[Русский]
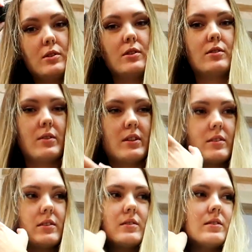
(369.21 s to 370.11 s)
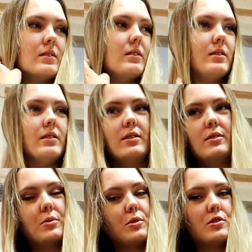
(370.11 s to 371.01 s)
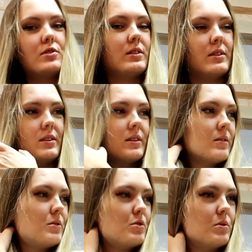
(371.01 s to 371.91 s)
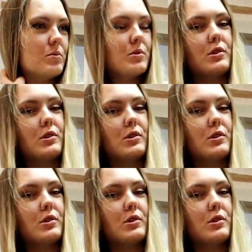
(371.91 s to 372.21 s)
неизвестности и очень сильно нервничаю,